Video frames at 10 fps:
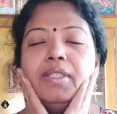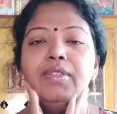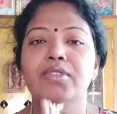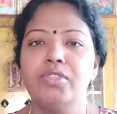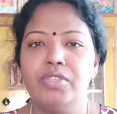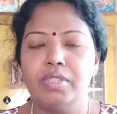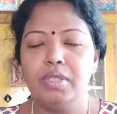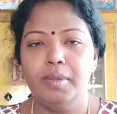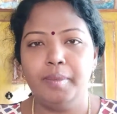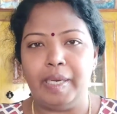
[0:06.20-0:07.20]
ఈరోజు వచ్చి
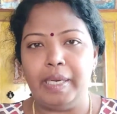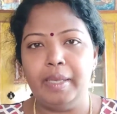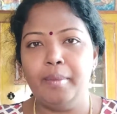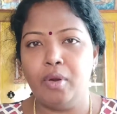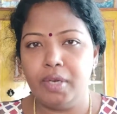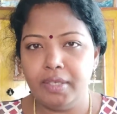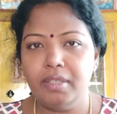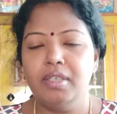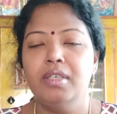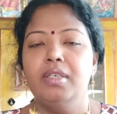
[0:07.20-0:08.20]
మండే
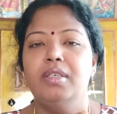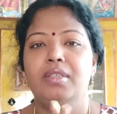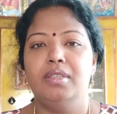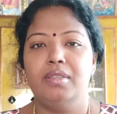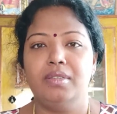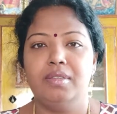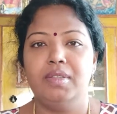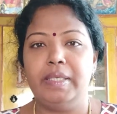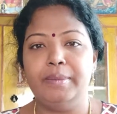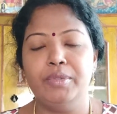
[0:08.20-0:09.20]
మార్నింగ్
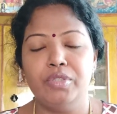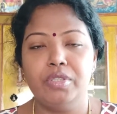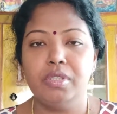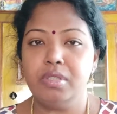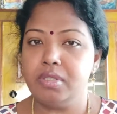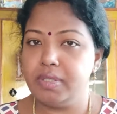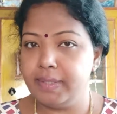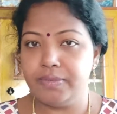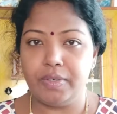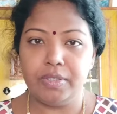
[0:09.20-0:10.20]
టైం వచ్చి
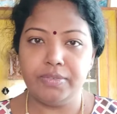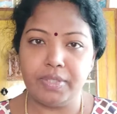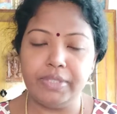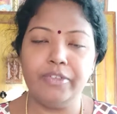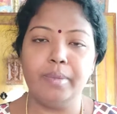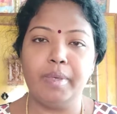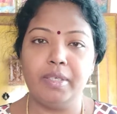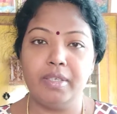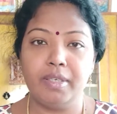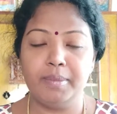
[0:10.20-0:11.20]
సిక్స్ ఫార్టీ ఫైవ్
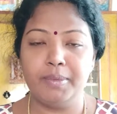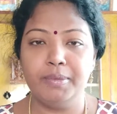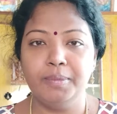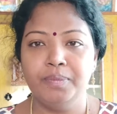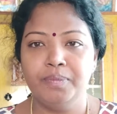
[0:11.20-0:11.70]
అనమాట టైము